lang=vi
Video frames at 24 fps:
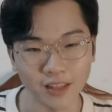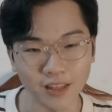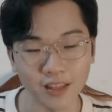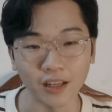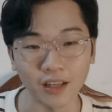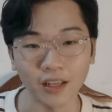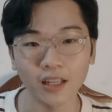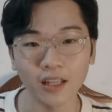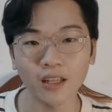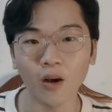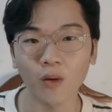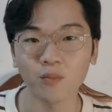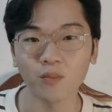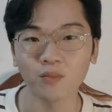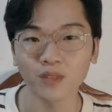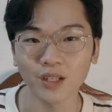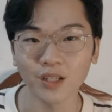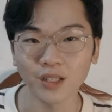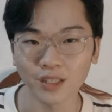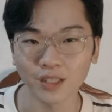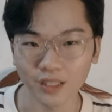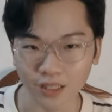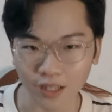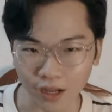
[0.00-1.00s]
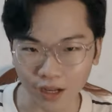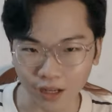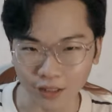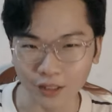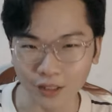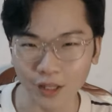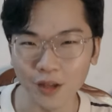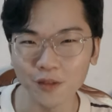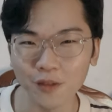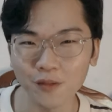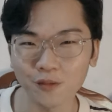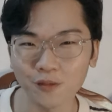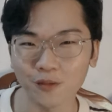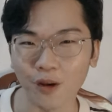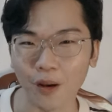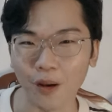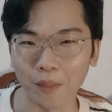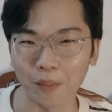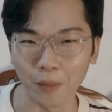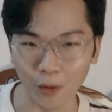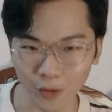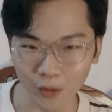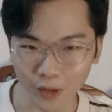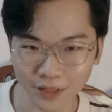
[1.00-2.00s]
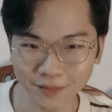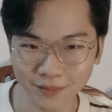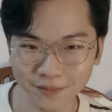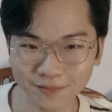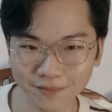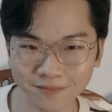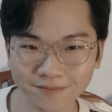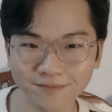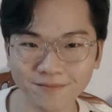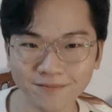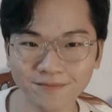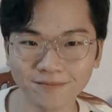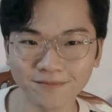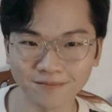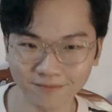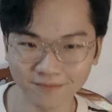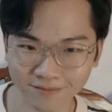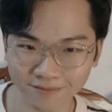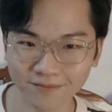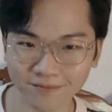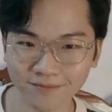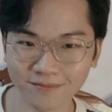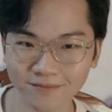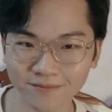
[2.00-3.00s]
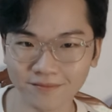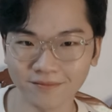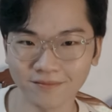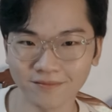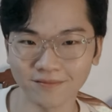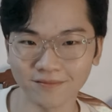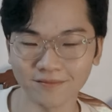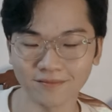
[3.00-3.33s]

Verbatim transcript: những cái thông tin cần thiết và bổ ích. Wow.